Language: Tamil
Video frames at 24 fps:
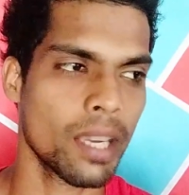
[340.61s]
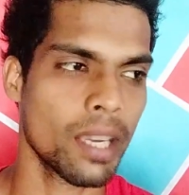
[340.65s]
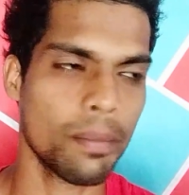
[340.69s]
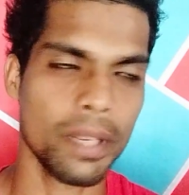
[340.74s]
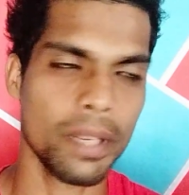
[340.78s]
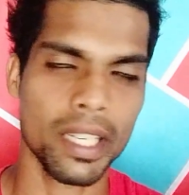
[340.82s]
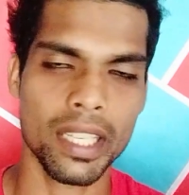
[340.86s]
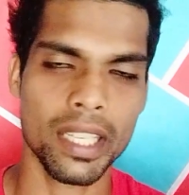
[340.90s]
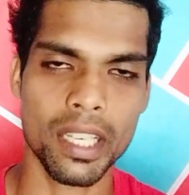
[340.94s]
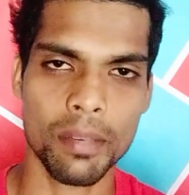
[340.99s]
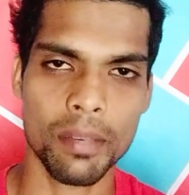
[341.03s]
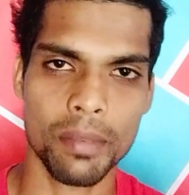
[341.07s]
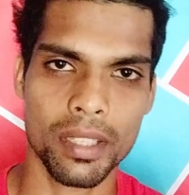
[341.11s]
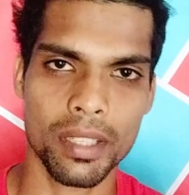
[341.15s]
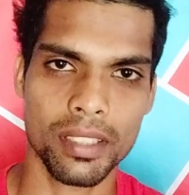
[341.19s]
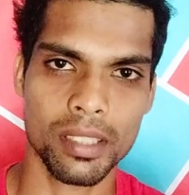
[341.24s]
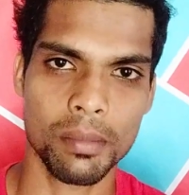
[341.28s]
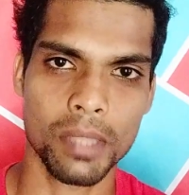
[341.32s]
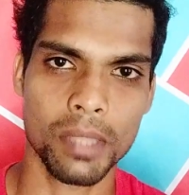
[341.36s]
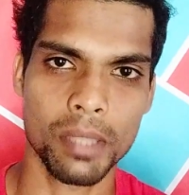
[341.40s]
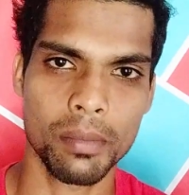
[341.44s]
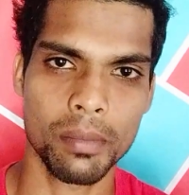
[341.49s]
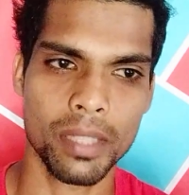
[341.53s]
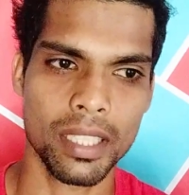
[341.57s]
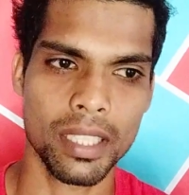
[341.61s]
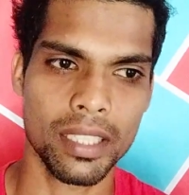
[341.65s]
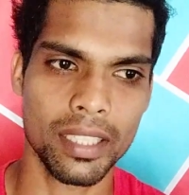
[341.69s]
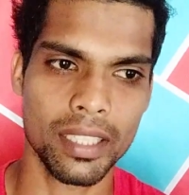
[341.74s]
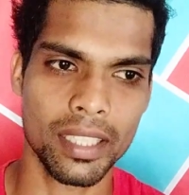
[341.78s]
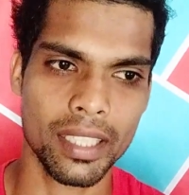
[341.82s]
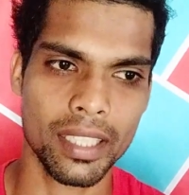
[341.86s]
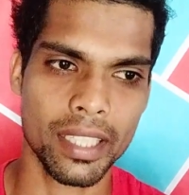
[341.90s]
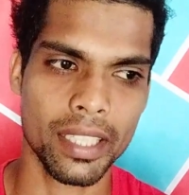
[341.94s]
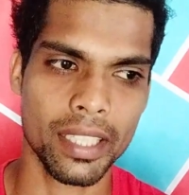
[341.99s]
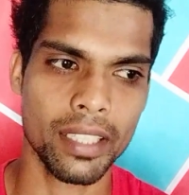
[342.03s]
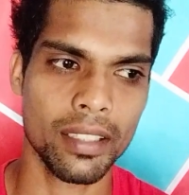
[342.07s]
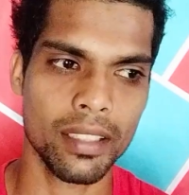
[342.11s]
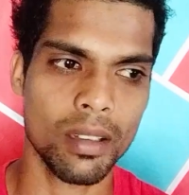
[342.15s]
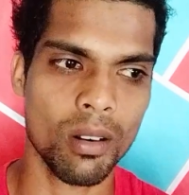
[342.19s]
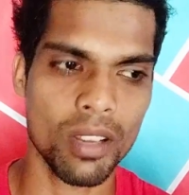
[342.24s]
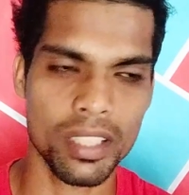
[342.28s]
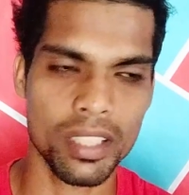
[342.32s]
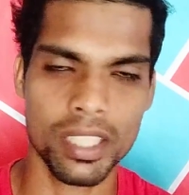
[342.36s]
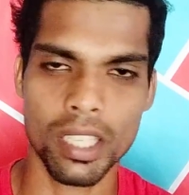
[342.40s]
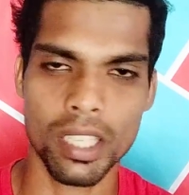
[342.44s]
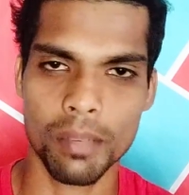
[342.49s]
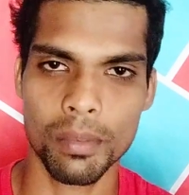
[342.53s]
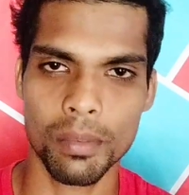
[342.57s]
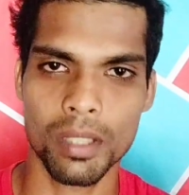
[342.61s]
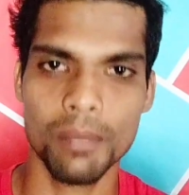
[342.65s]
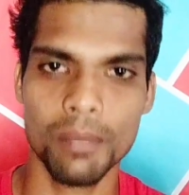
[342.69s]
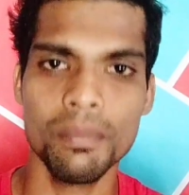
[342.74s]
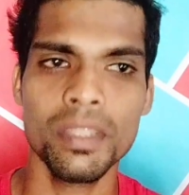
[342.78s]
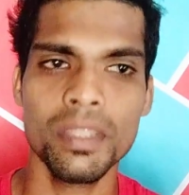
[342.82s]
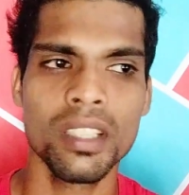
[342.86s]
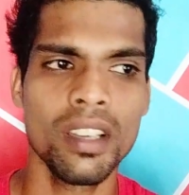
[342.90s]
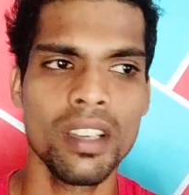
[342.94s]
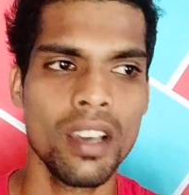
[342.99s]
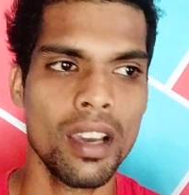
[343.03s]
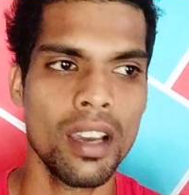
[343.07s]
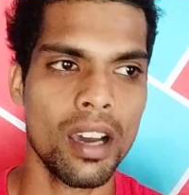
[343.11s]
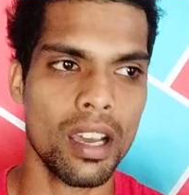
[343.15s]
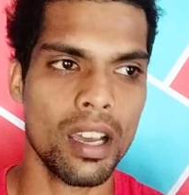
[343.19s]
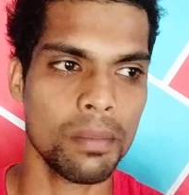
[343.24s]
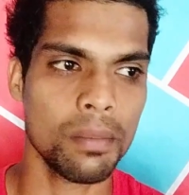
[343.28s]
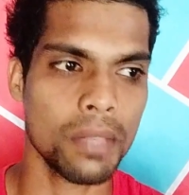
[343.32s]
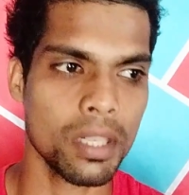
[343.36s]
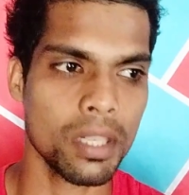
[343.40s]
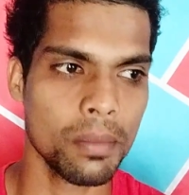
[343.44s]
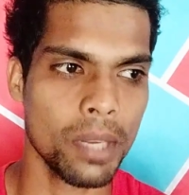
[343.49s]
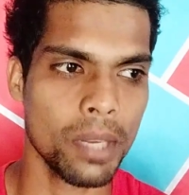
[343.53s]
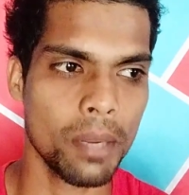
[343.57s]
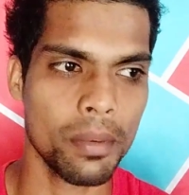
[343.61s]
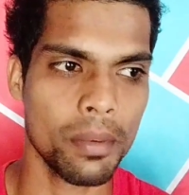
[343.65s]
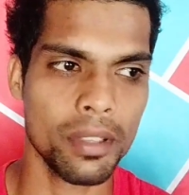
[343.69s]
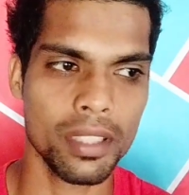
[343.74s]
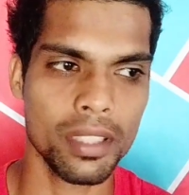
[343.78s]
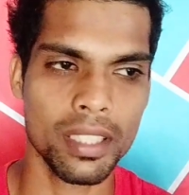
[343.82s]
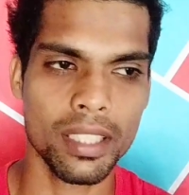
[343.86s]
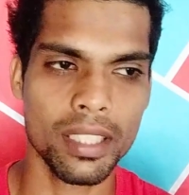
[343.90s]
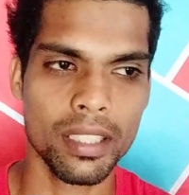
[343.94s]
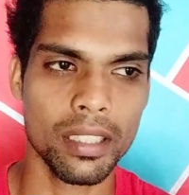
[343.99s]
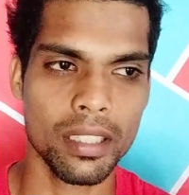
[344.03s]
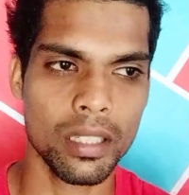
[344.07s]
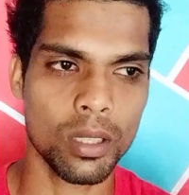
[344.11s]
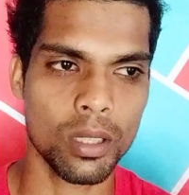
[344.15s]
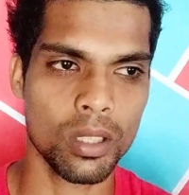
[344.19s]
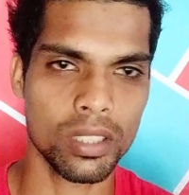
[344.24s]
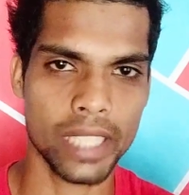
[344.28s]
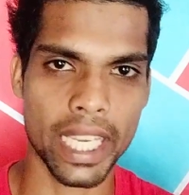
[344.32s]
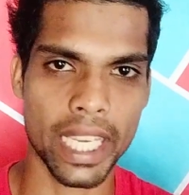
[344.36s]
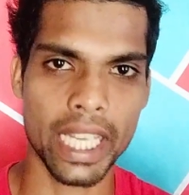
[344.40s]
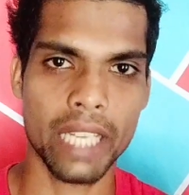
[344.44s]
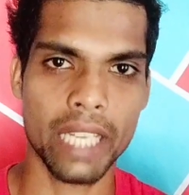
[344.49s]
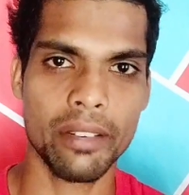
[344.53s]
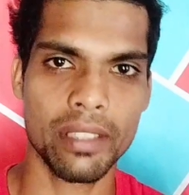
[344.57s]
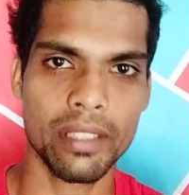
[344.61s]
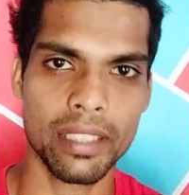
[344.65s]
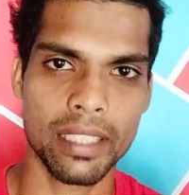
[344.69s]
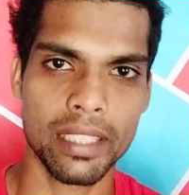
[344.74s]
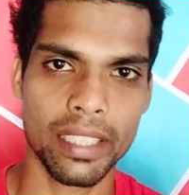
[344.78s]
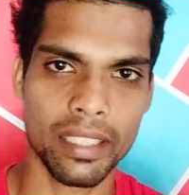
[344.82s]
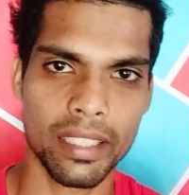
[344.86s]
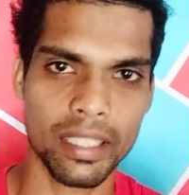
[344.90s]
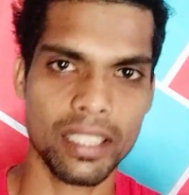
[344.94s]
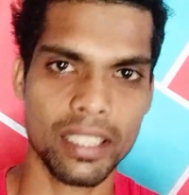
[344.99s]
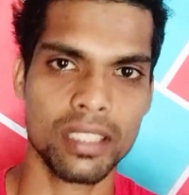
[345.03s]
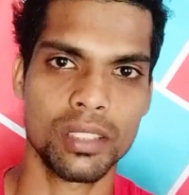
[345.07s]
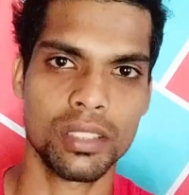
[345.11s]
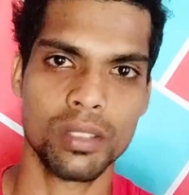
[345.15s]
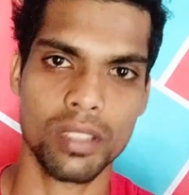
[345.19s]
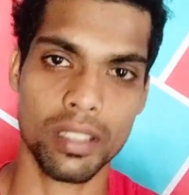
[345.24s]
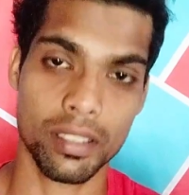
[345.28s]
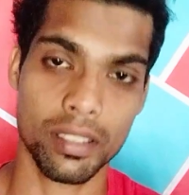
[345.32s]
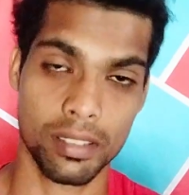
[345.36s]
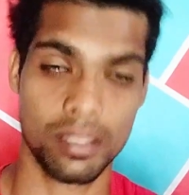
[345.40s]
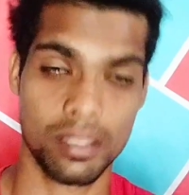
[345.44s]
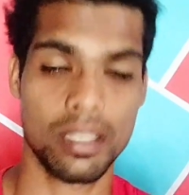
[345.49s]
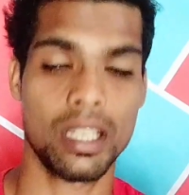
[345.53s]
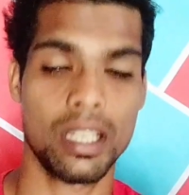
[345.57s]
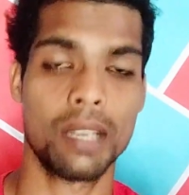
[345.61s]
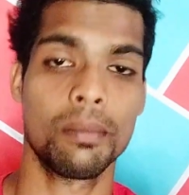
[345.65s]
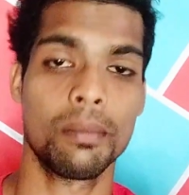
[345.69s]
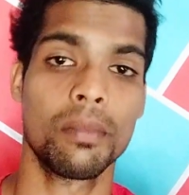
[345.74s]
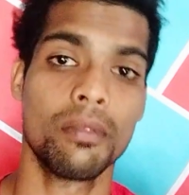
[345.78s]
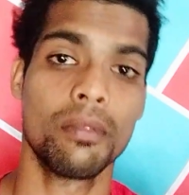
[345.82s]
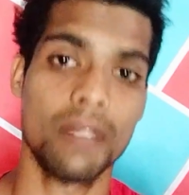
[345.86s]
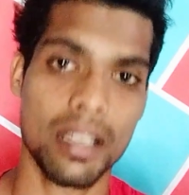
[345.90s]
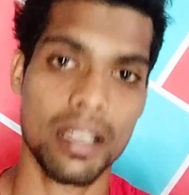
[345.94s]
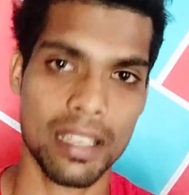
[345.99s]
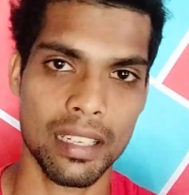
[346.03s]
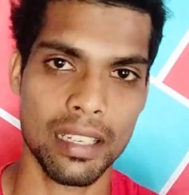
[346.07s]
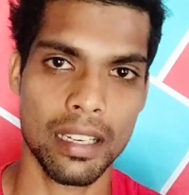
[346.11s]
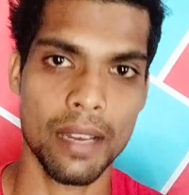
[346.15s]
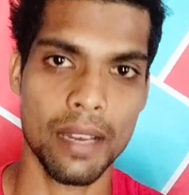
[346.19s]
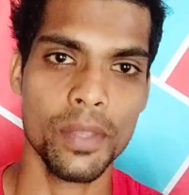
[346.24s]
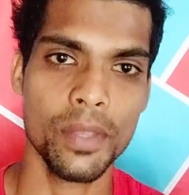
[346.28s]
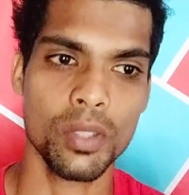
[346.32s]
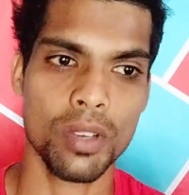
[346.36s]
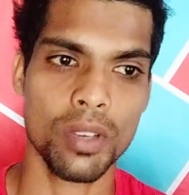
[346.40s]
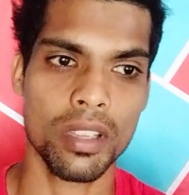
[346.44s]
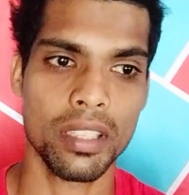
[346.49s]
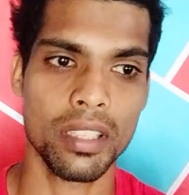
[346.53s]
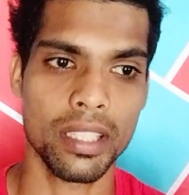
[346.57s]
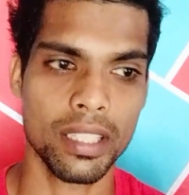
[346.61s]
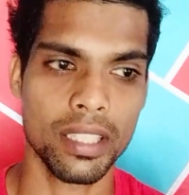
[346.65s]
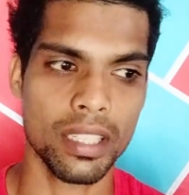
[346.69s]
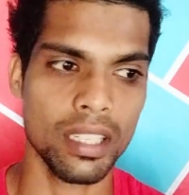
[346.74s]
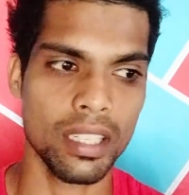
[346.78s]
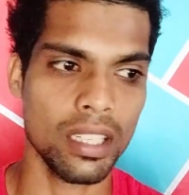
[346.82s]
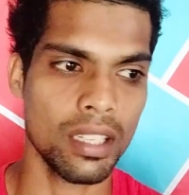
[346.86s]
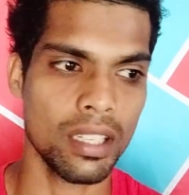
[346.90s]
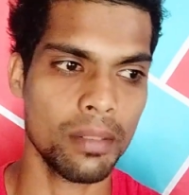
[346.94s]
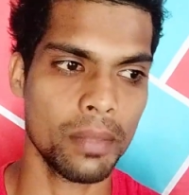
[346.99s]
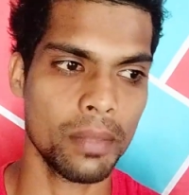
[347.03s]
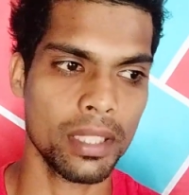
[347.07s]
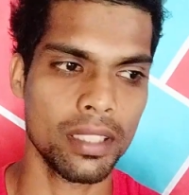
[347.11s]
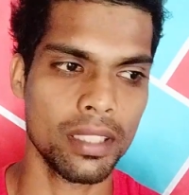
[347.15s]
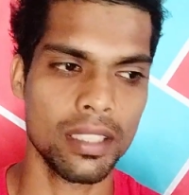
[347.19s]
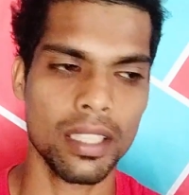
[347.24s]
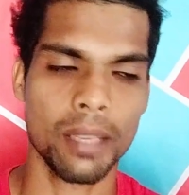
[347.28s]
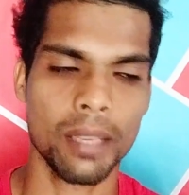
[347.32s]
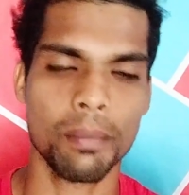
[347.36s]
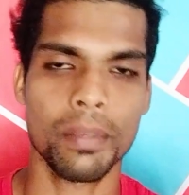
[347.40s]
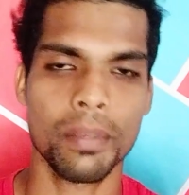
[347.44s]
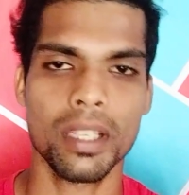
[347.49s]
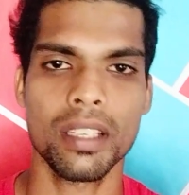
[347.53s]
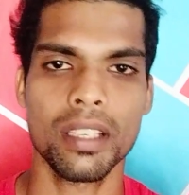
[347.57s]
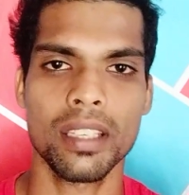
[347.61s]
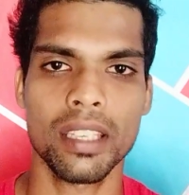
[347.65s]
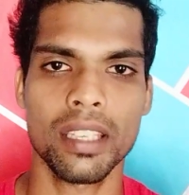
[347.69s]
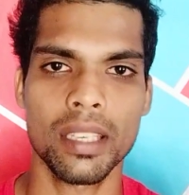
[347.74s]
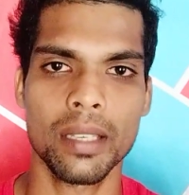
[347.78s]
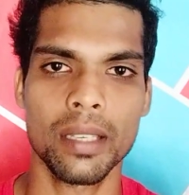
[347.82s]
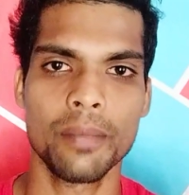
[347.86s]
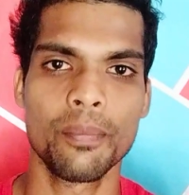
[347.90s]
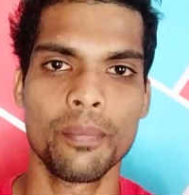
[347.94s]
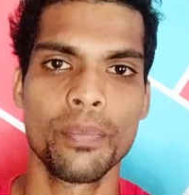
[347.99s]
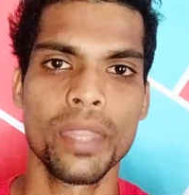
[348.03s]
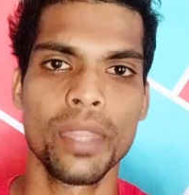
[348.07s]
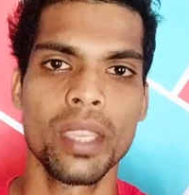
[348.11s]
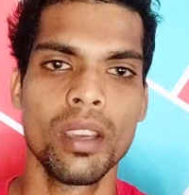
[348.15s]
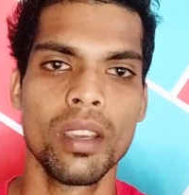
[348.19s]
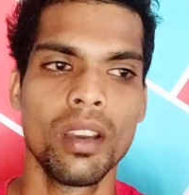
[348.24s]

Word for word: எப்படி கிரியேட் பண்ண சம்மந்தமான நிறைய நாலேஜ் தேவைப்படும் அது மட்டும் இல்லாமல் வந்துட்டு உங்கள் சைட்டில் வந்துட்டு எரர்ஸ் எல்லாத்தையும் வரலாம் ஸோ அந்த எரர்லாம் வந்துட்டு எப்படி நீங்கள்